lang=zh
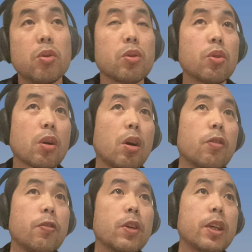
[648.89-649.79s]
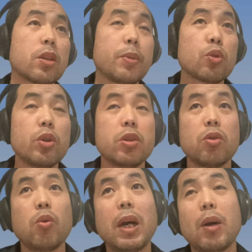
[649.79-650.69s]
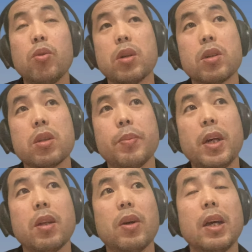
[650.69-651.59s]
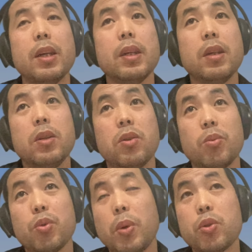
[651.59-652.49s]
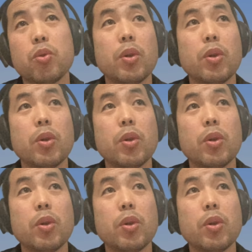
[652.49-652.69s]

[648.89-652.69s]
欧洲有高福利，对吧？退休啊，或者是怎么样的话，对吧？